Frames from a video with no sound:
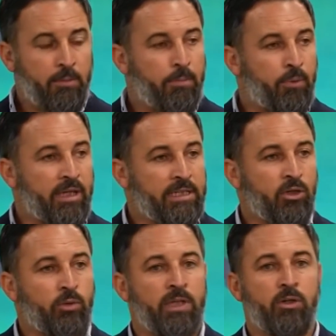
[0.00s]
Porque este
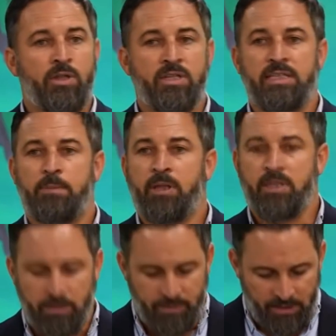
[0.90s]
Gobierno necesita
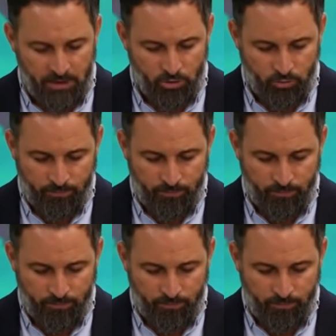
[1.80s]
precisamente eso,